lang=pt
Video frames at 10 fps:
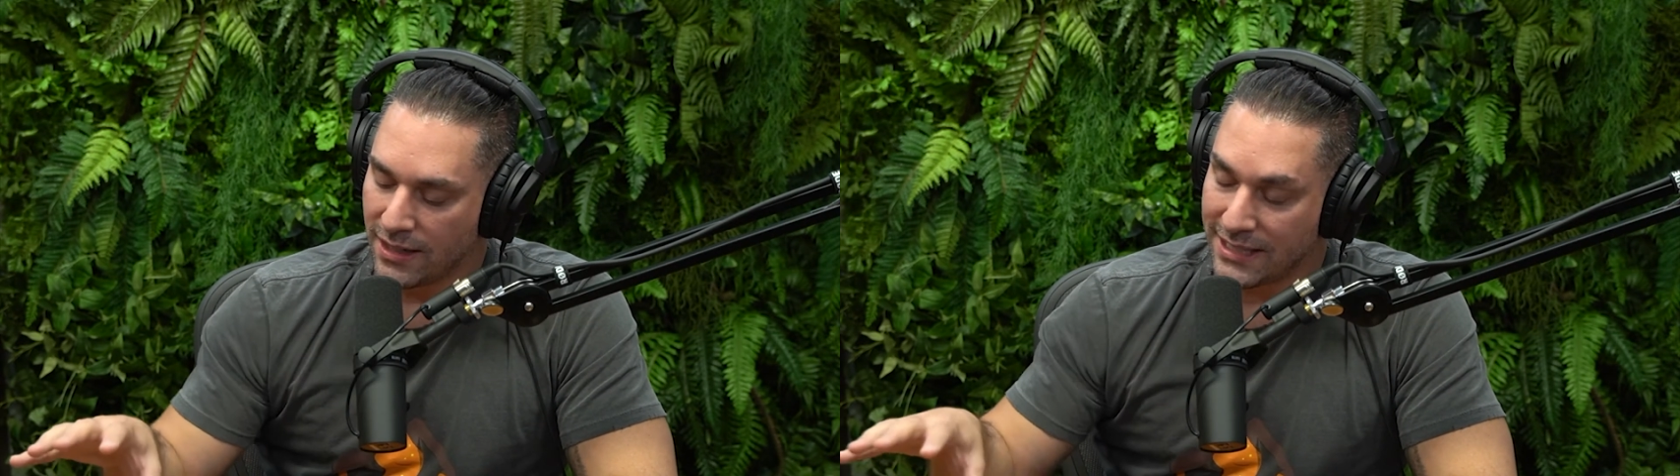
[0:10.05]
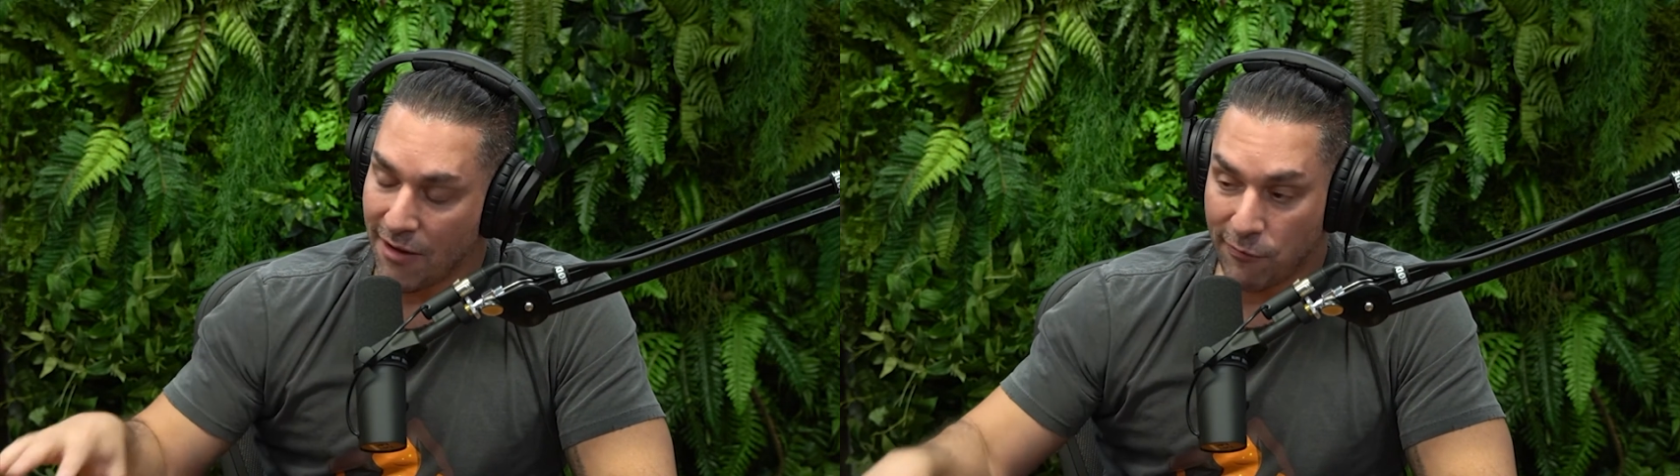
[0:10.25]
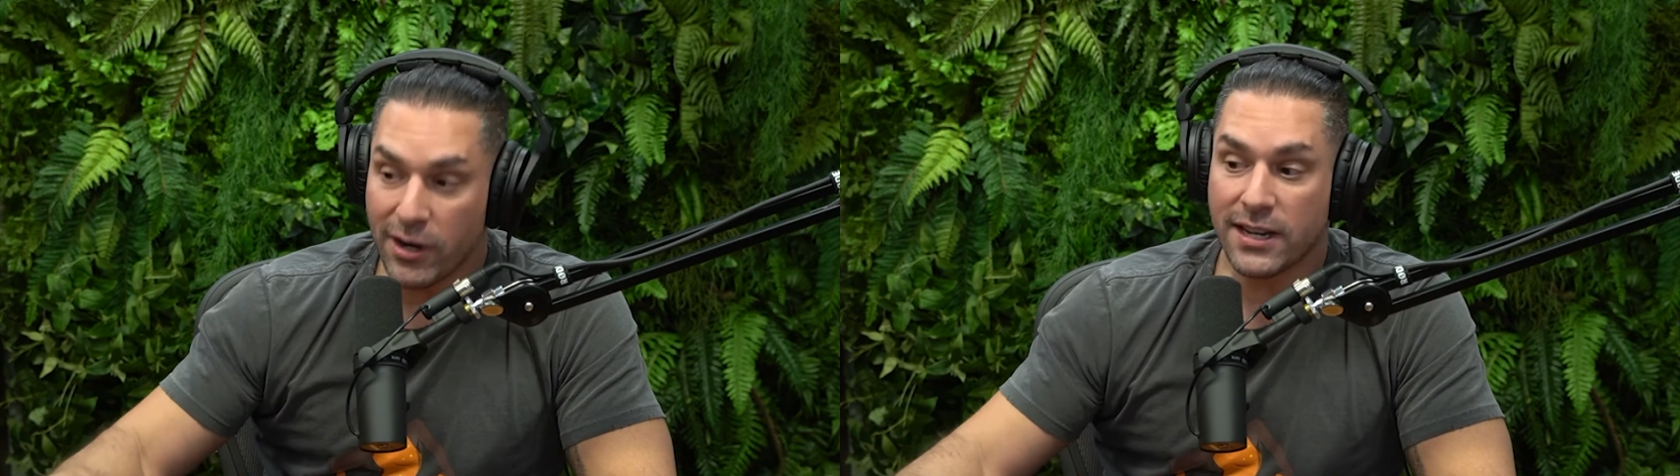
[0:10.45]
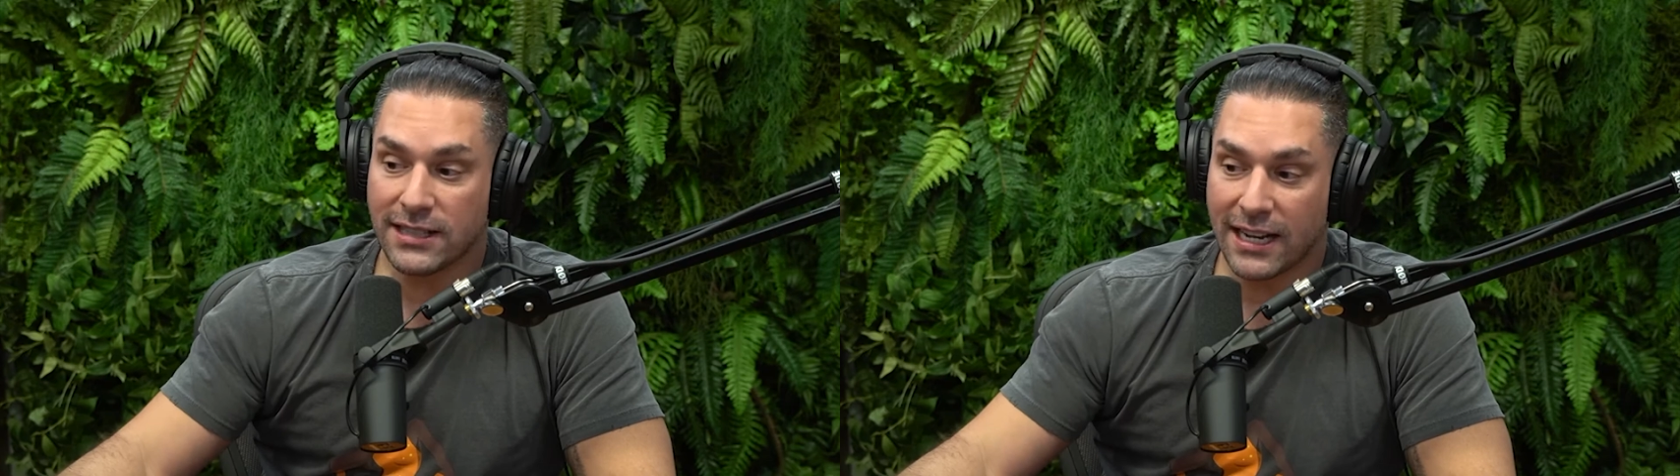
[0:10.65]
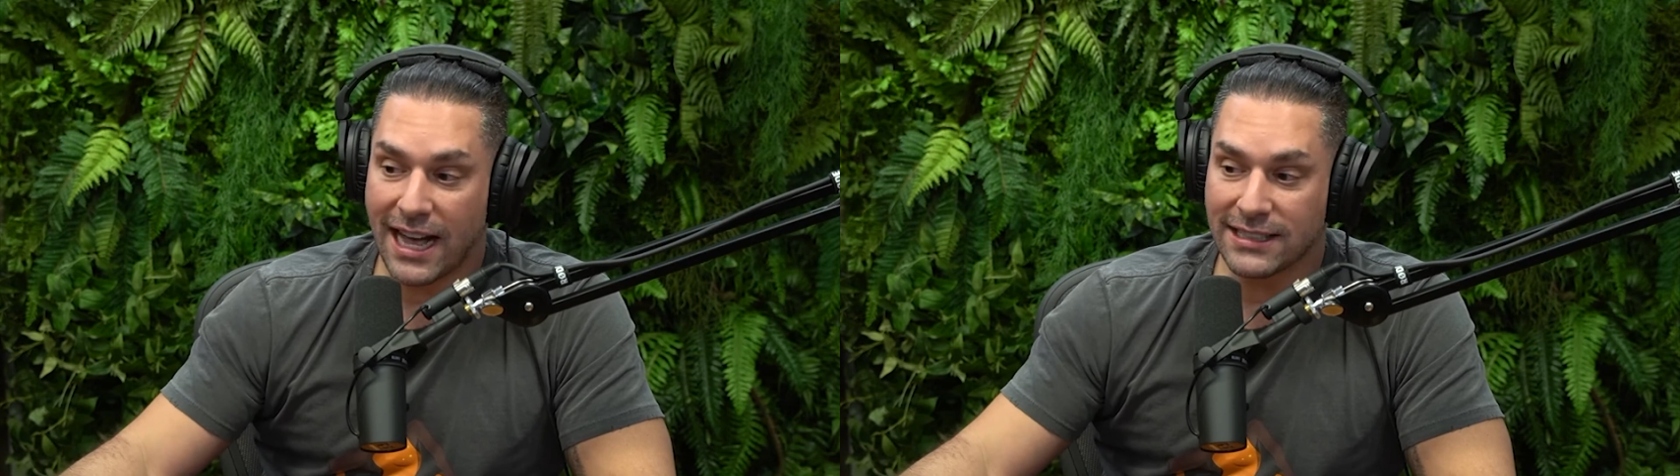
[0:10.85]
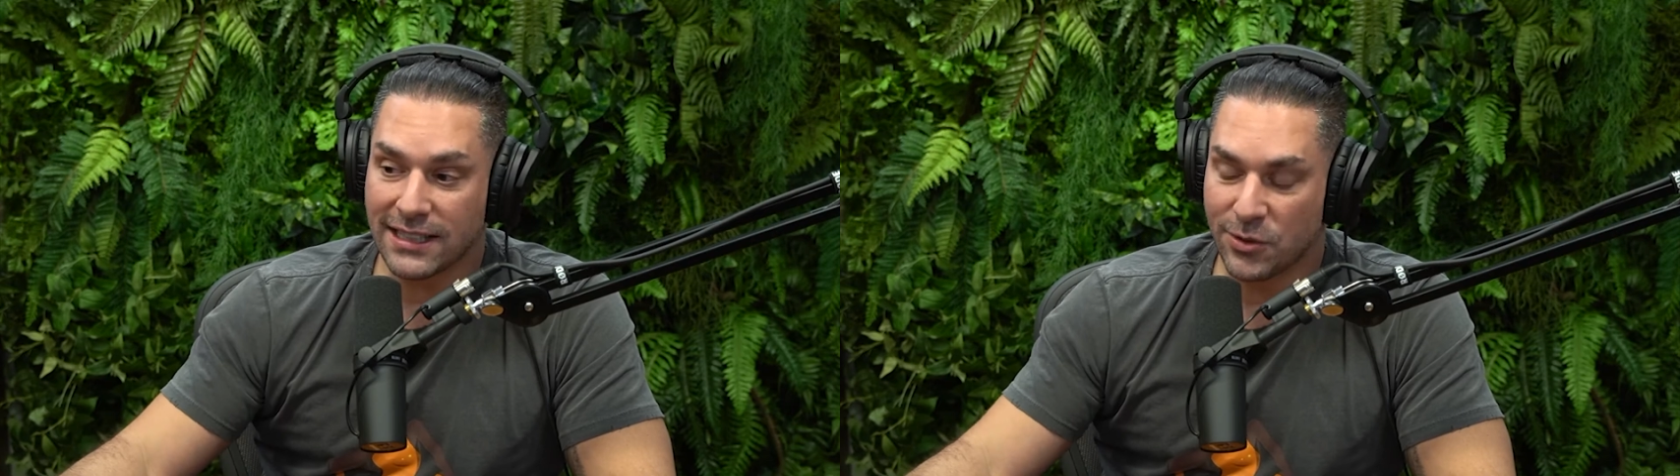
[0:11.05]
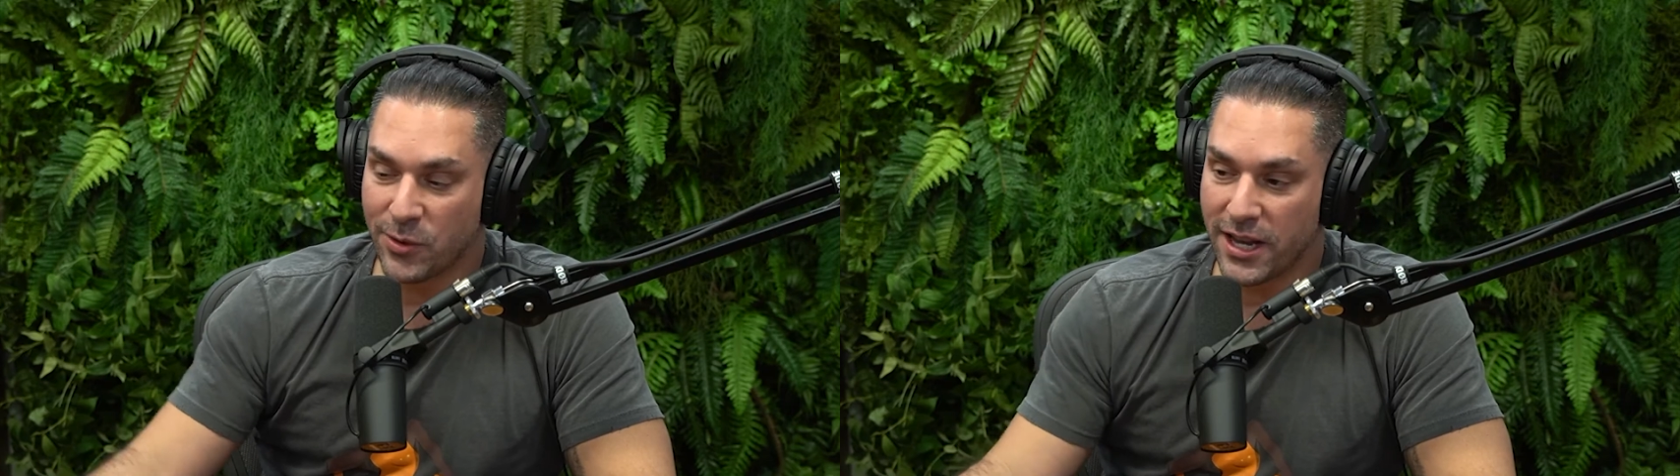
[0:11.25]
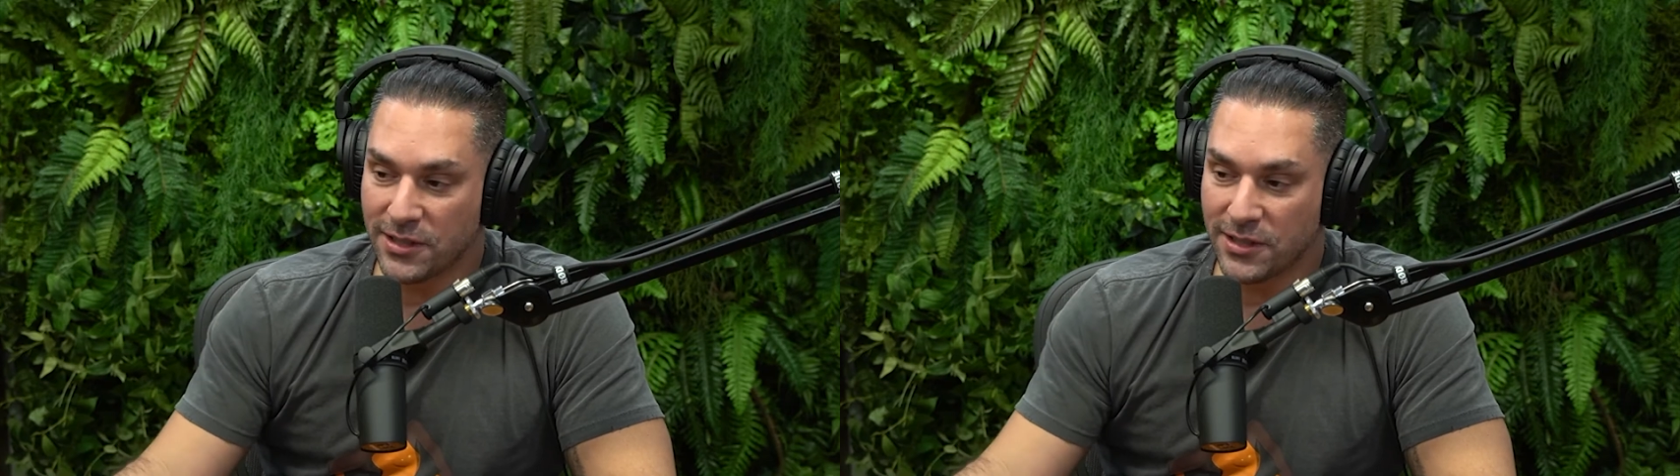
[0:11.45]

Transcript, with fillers: já foi nessa casa que eu